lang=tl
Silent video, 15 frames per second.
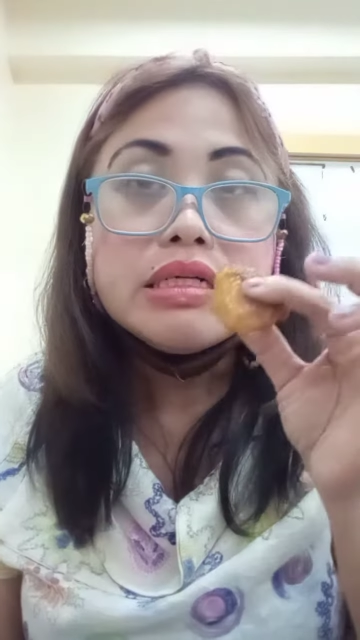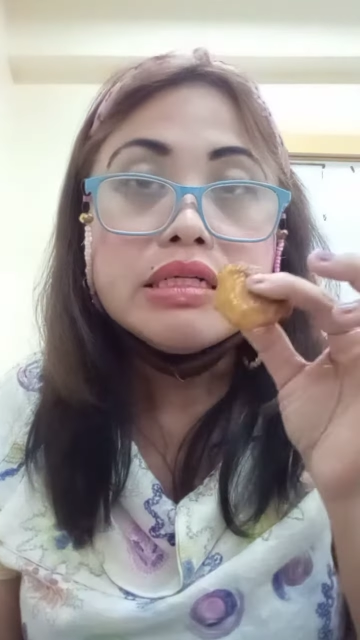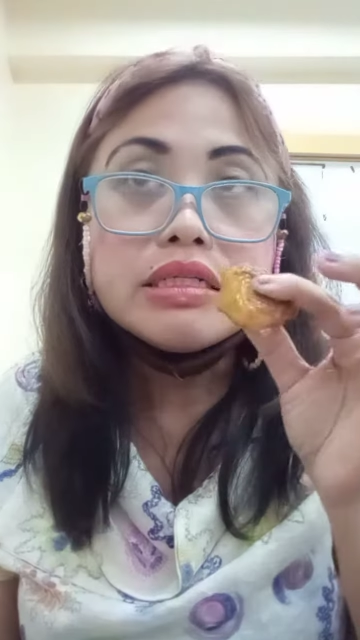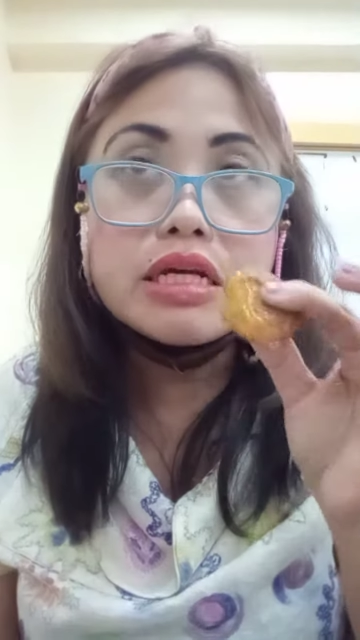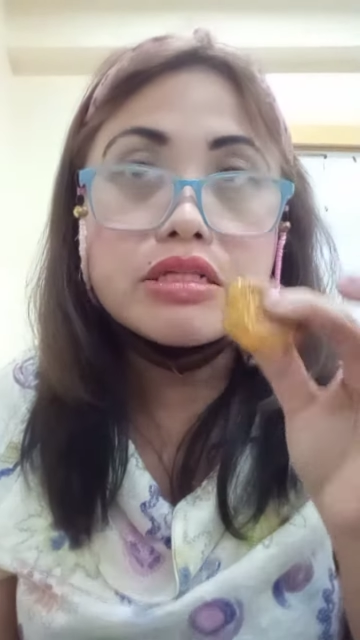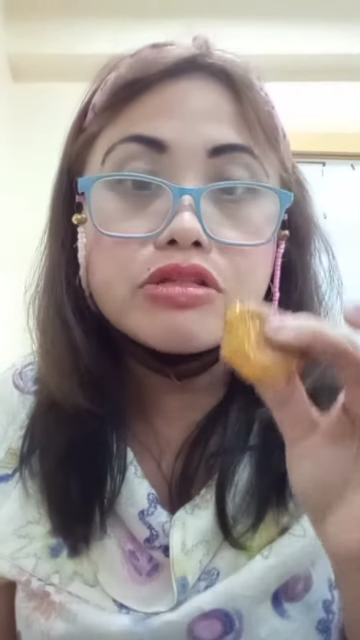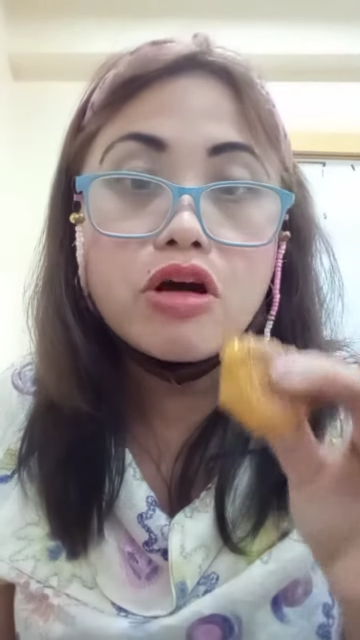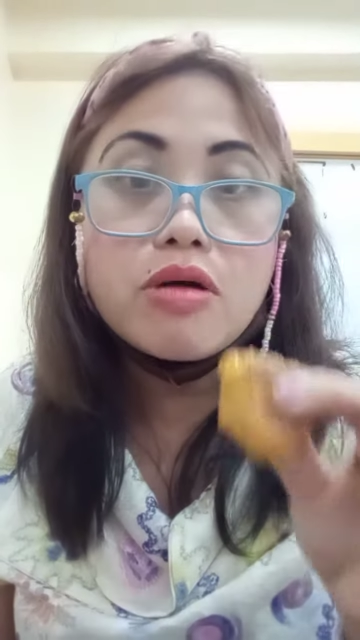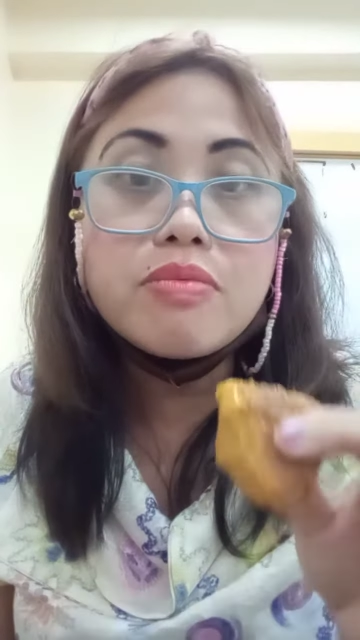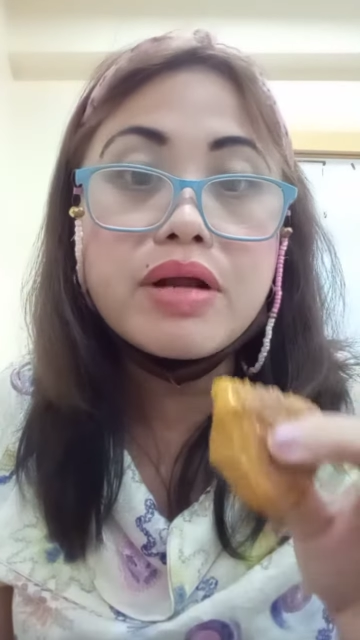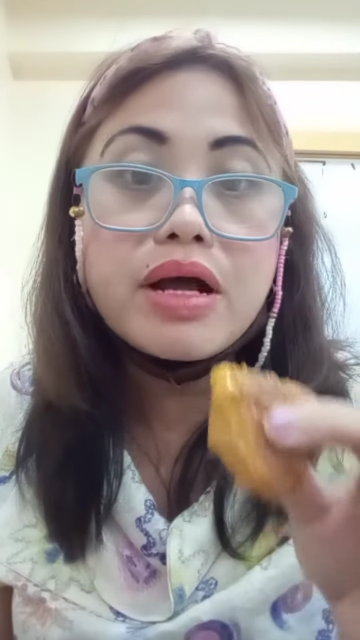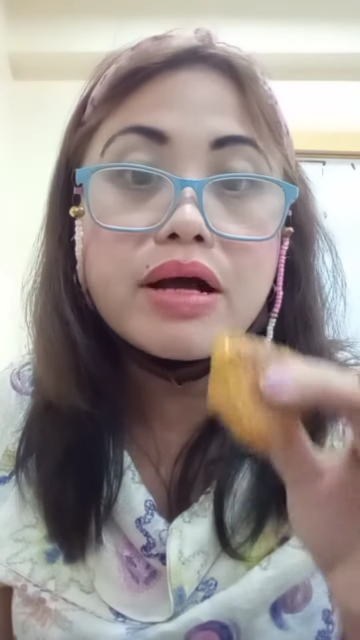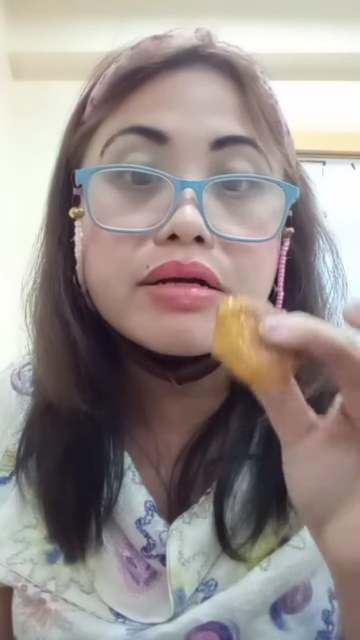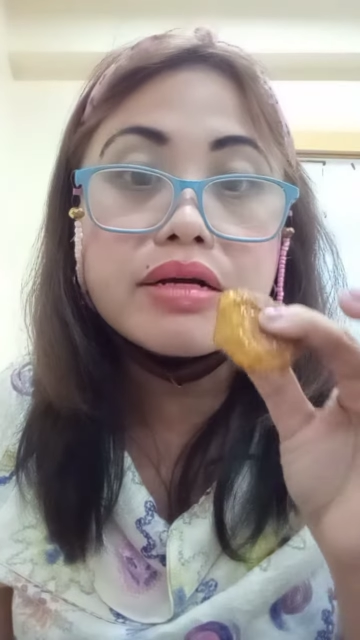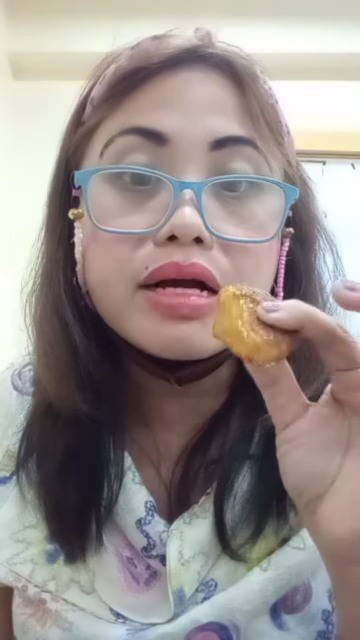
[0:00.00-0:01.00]
Sa
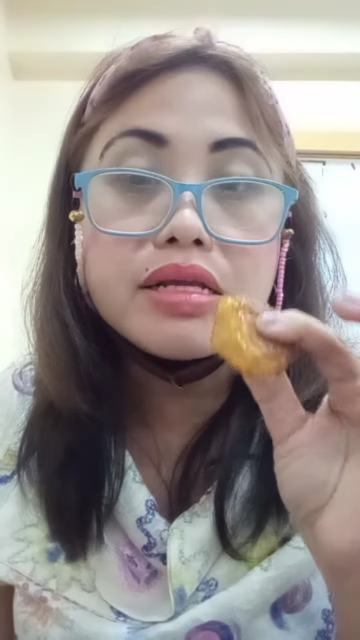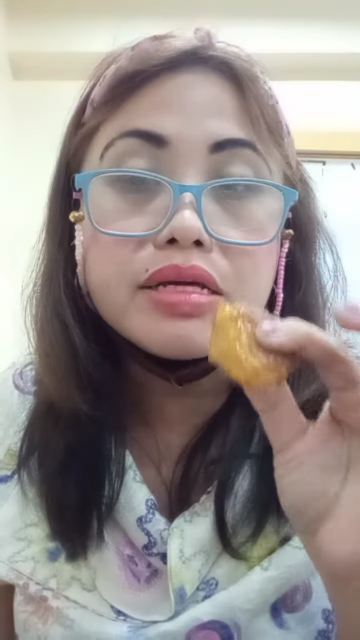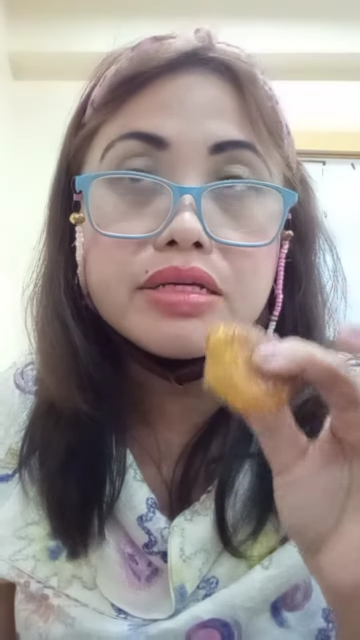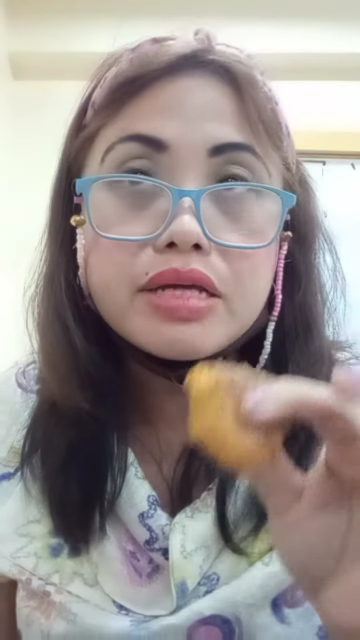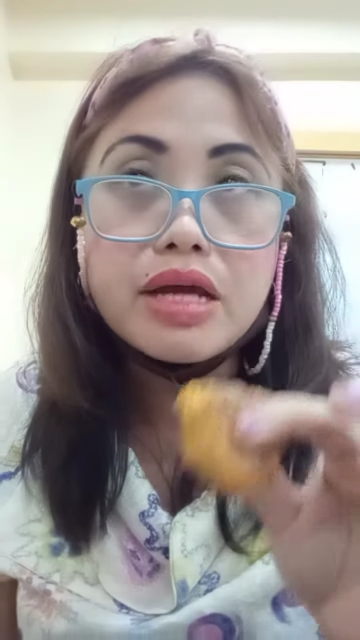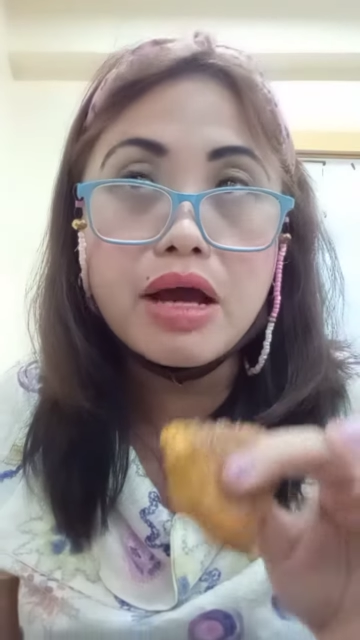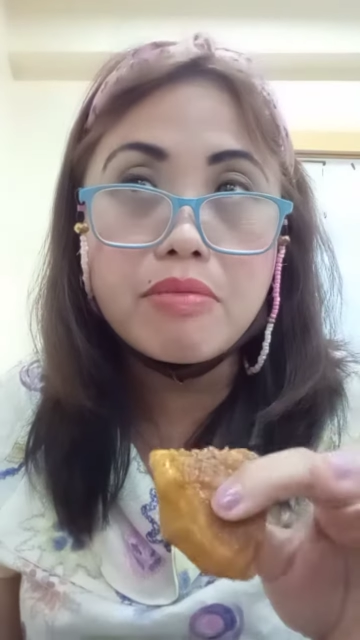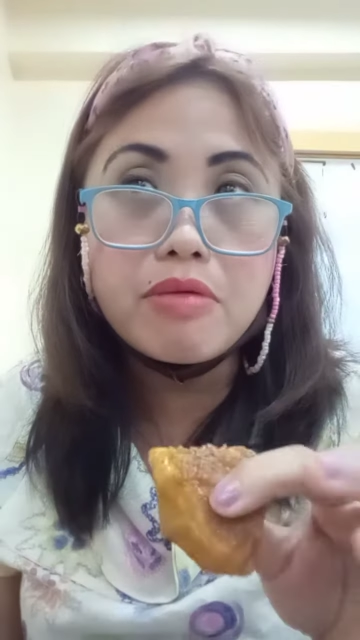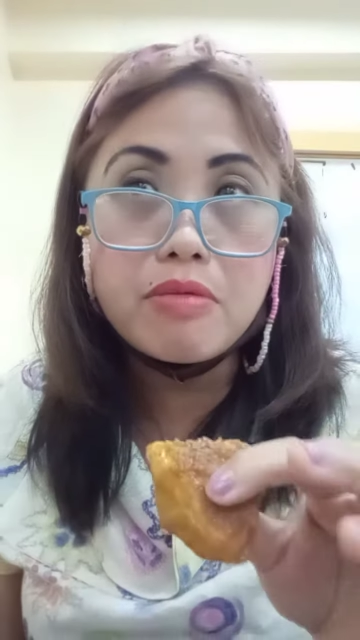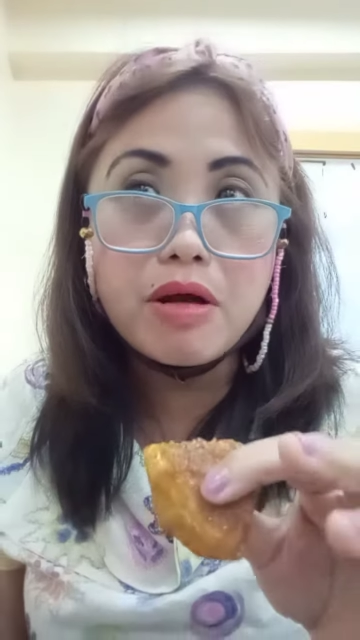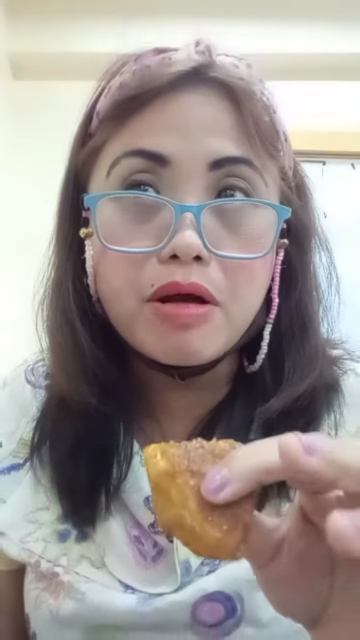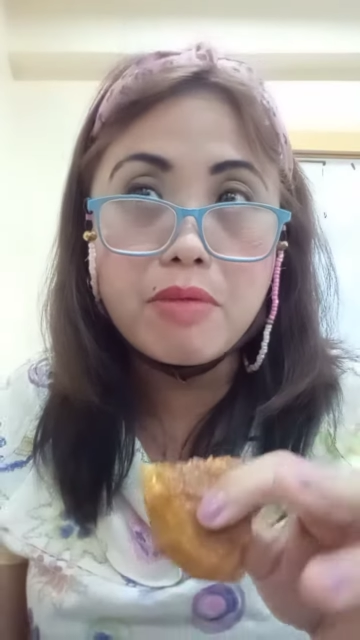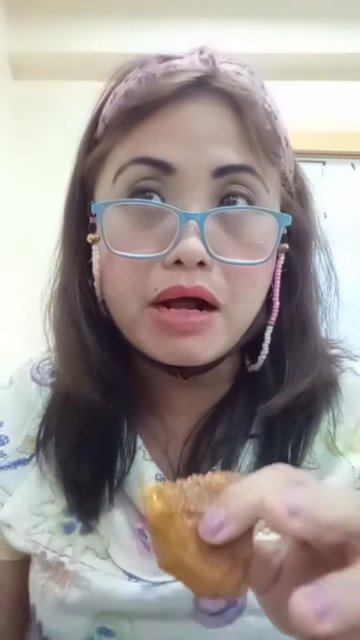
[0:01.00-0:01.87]
sobrang galing niya, mama,